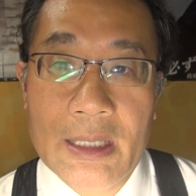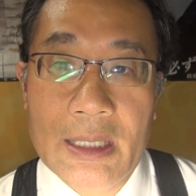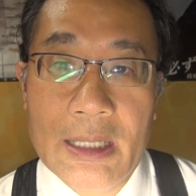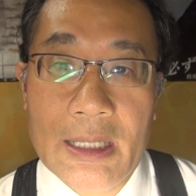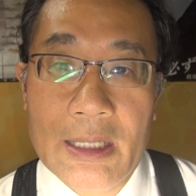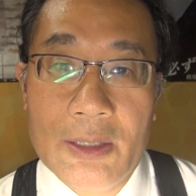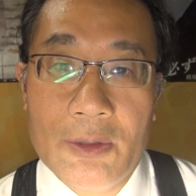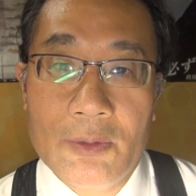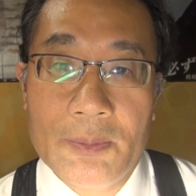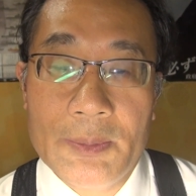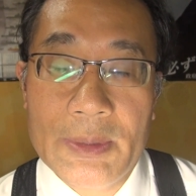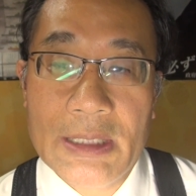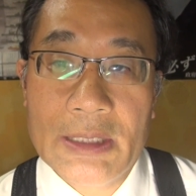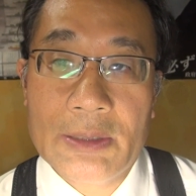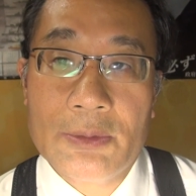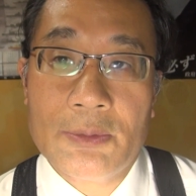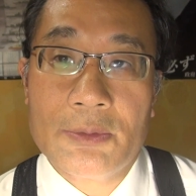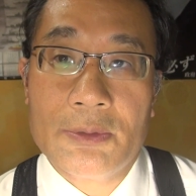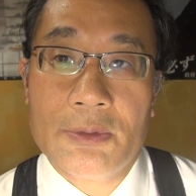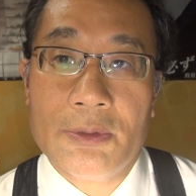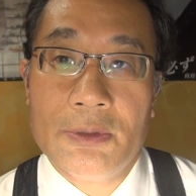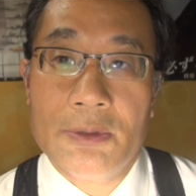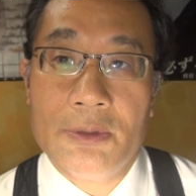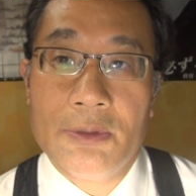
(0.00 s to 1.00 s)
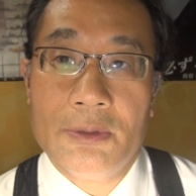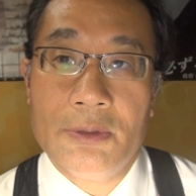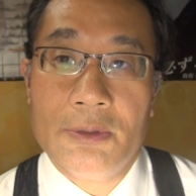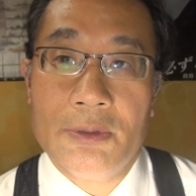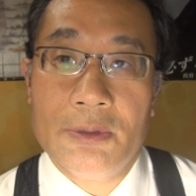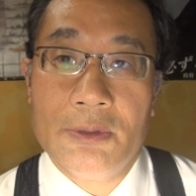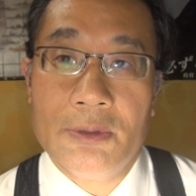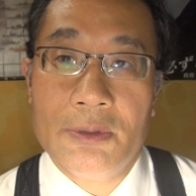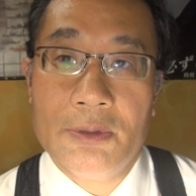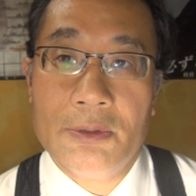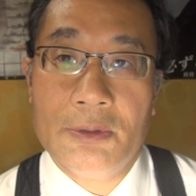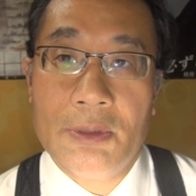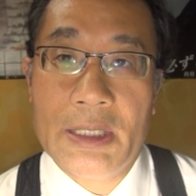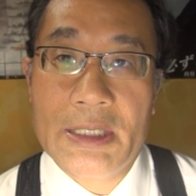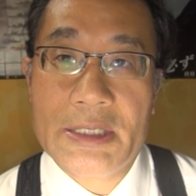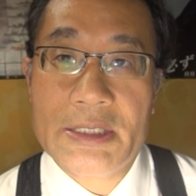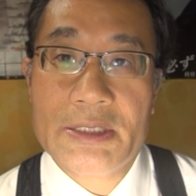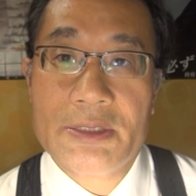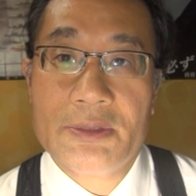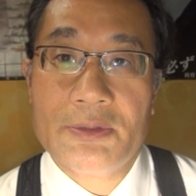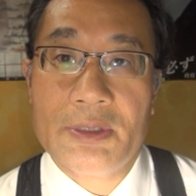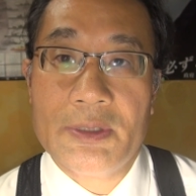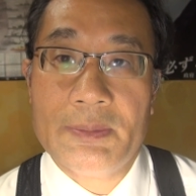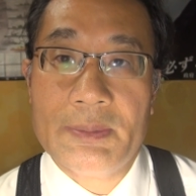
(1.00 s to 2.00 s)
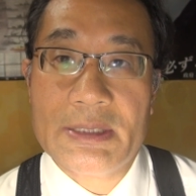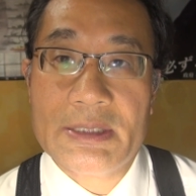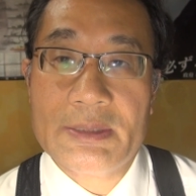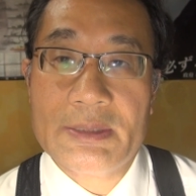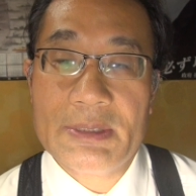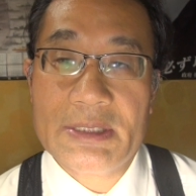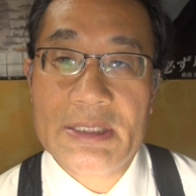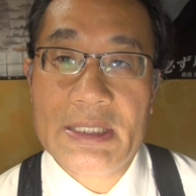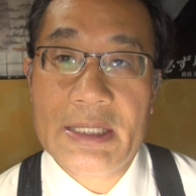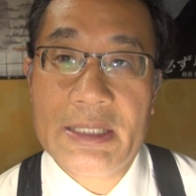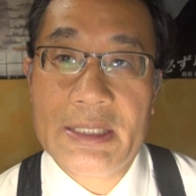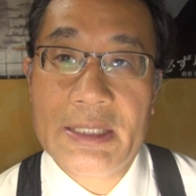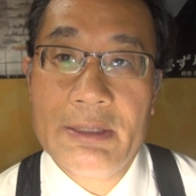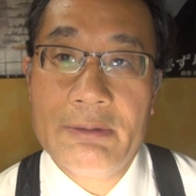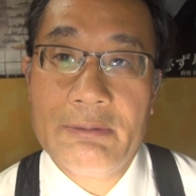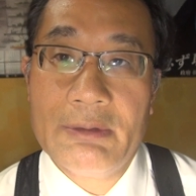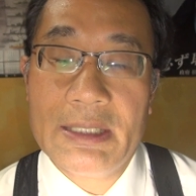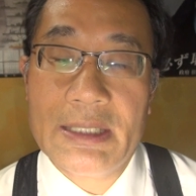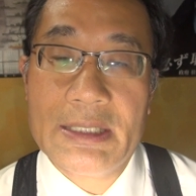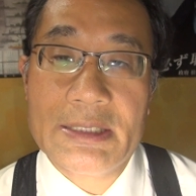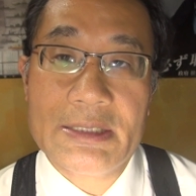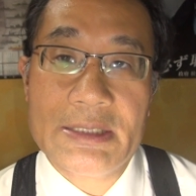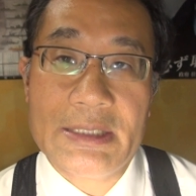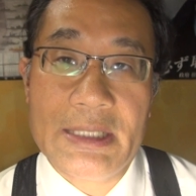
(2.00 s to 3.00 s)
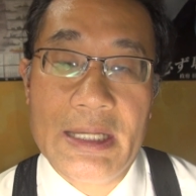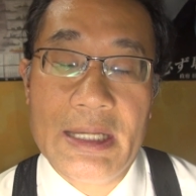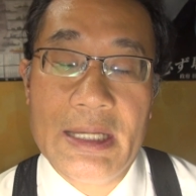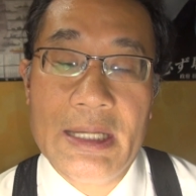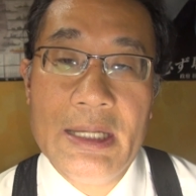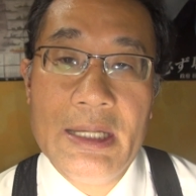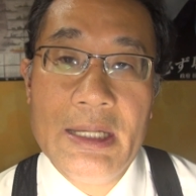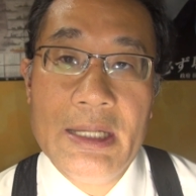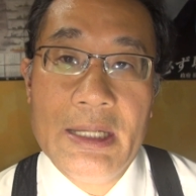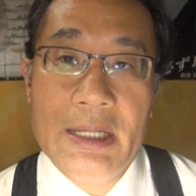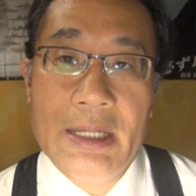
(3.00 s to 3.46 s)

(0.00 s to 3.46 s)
あの港区を走っておりまあ、最近はですね、